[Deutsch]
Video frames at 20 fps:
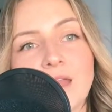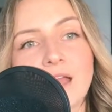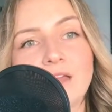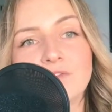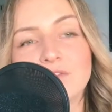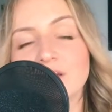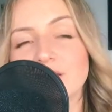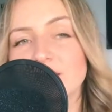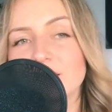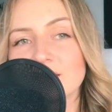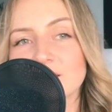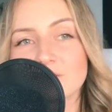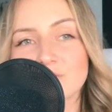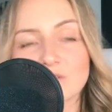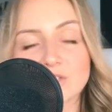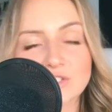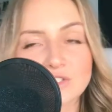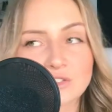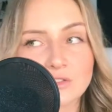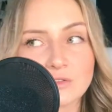einfach, dass
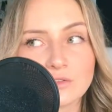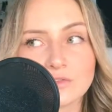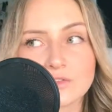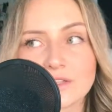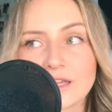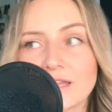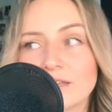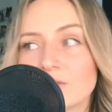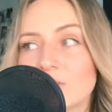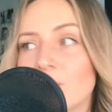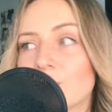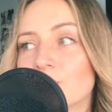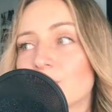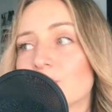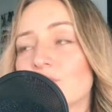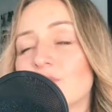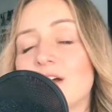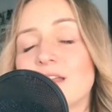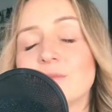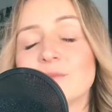frische Luft reinkommt
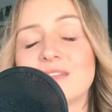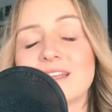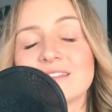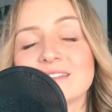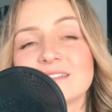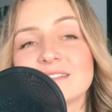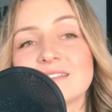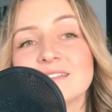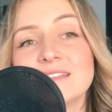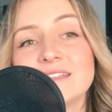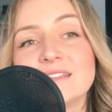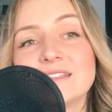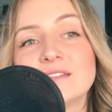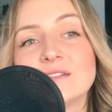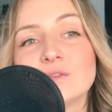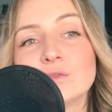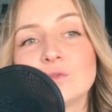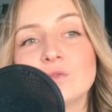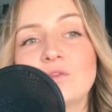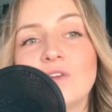und vor allem, dass es nicht
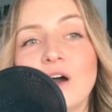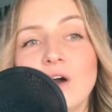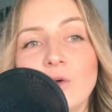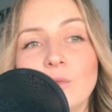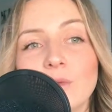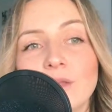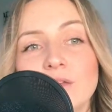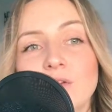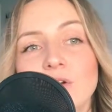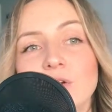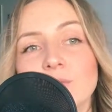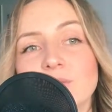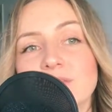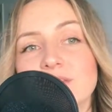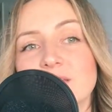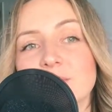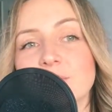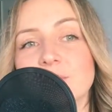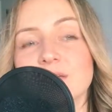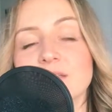zu warm in eurem
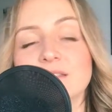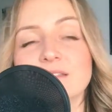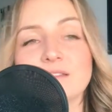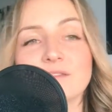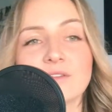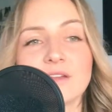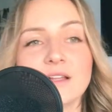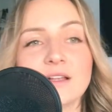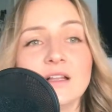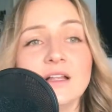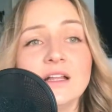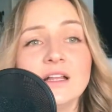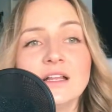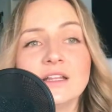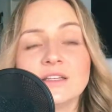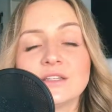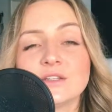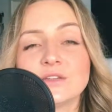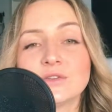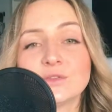Zimmer ist, weil
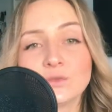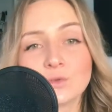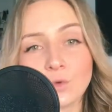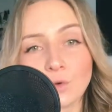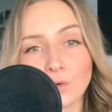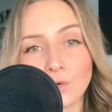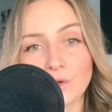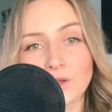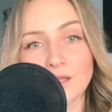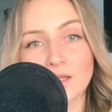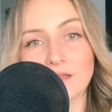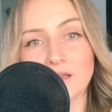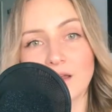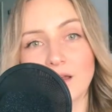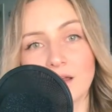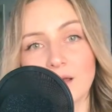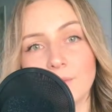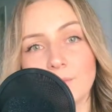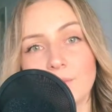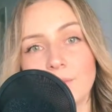eine zu hohe
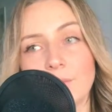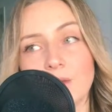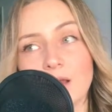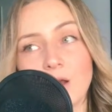ähm,